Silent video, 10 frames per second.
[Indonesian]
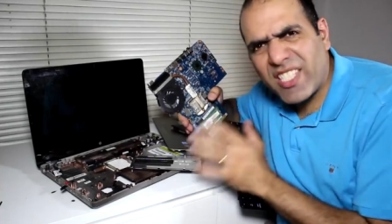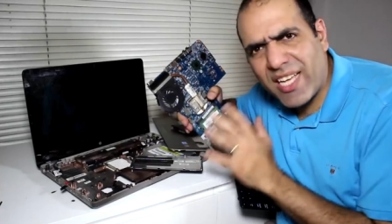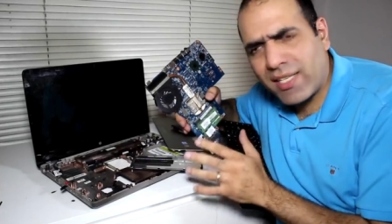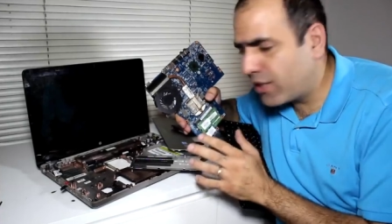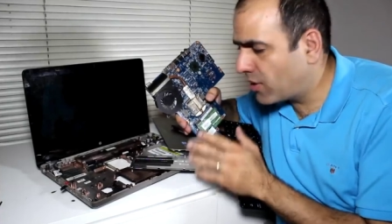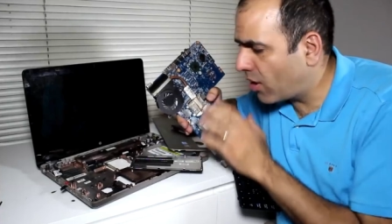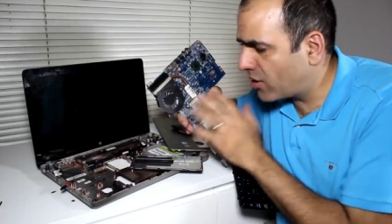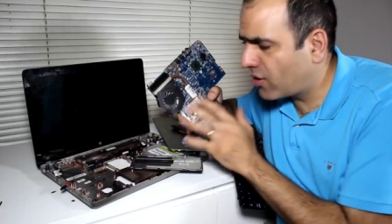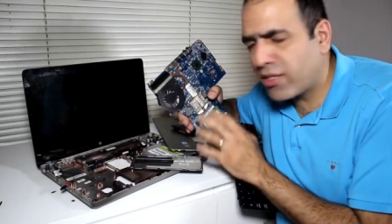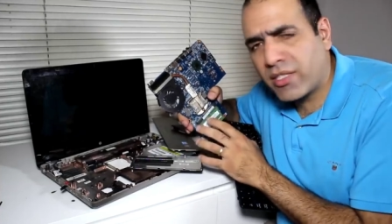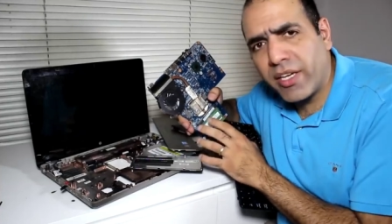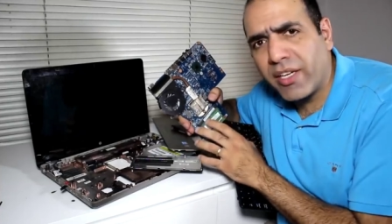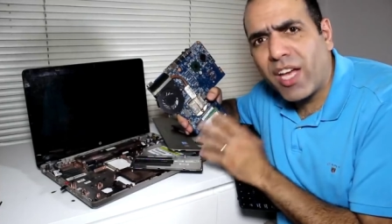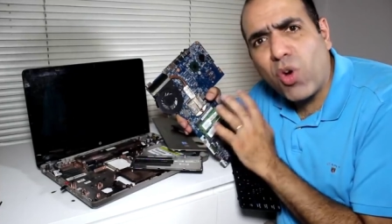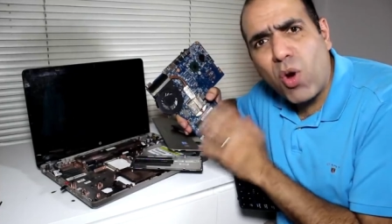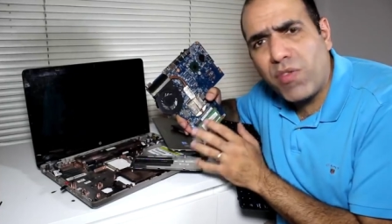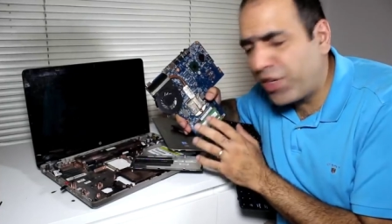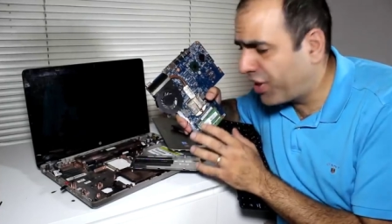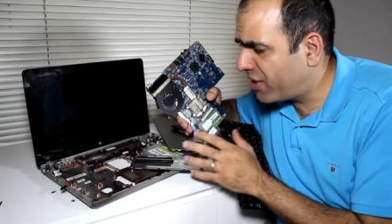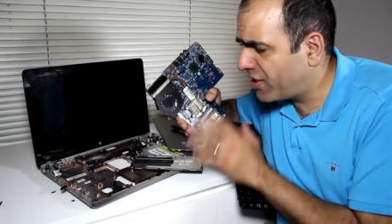yang tertanam di dalam
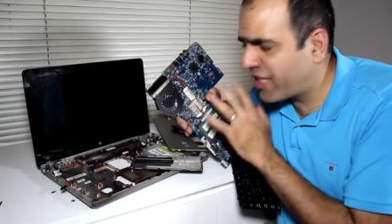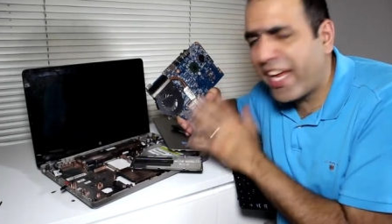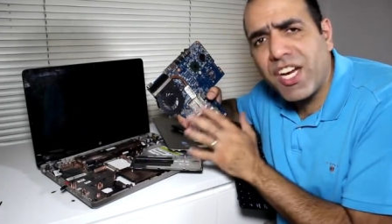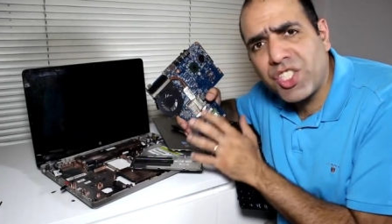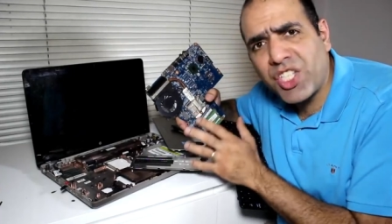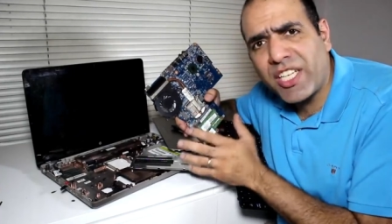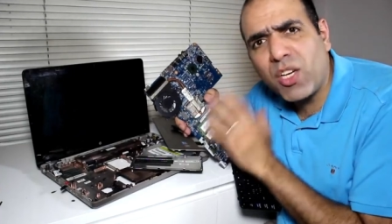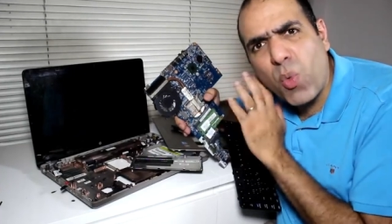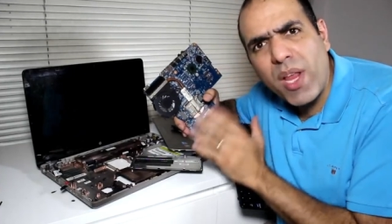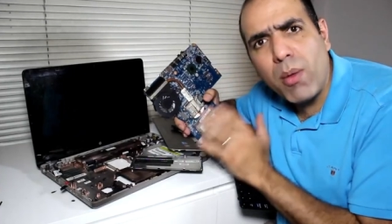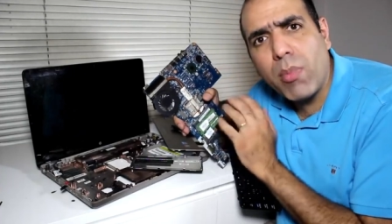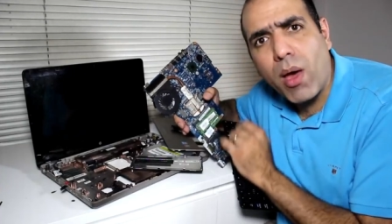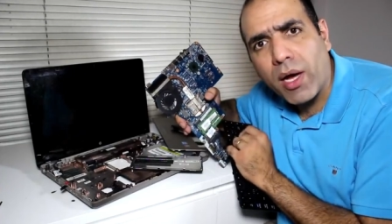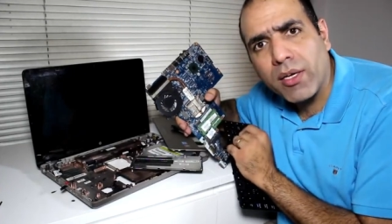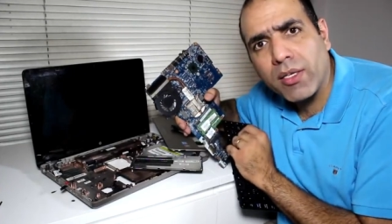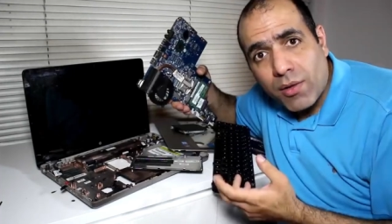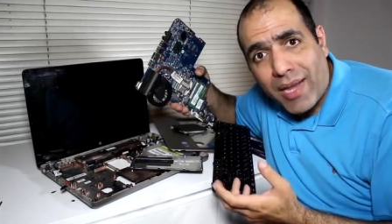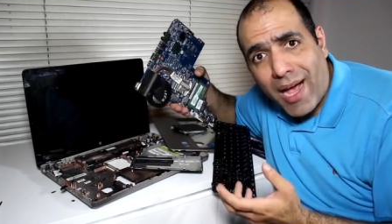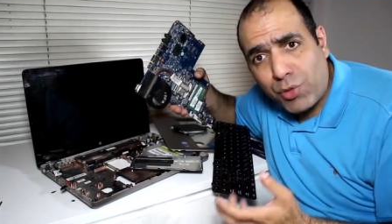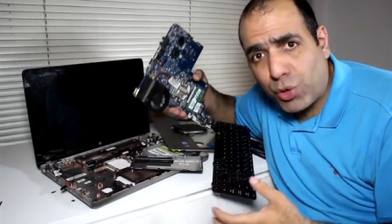sebuah PC build-up, itu bukan
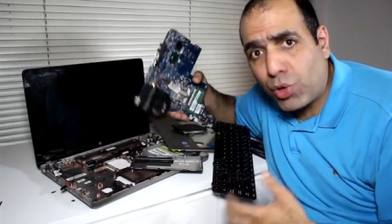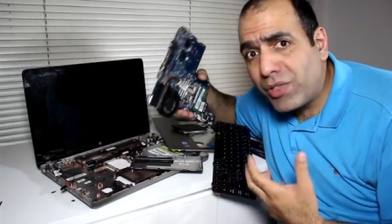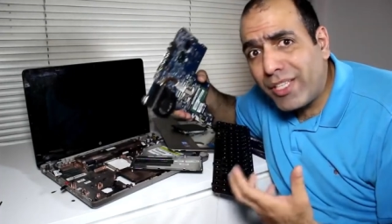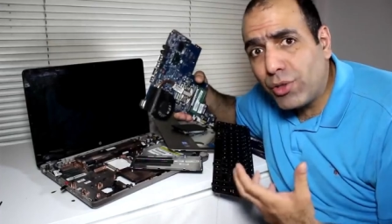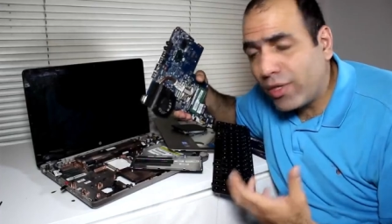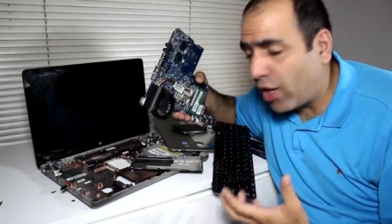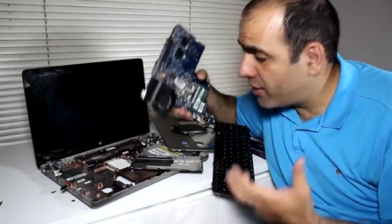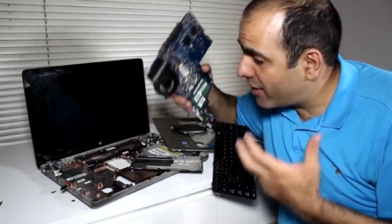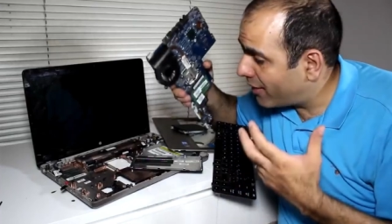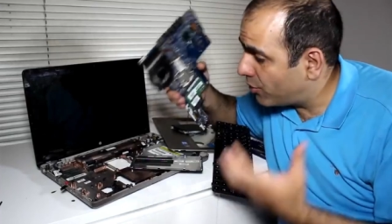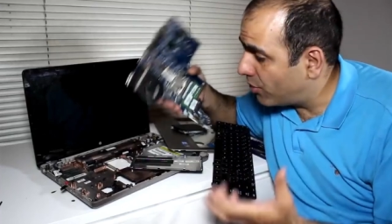hardware yang bisa kita beli di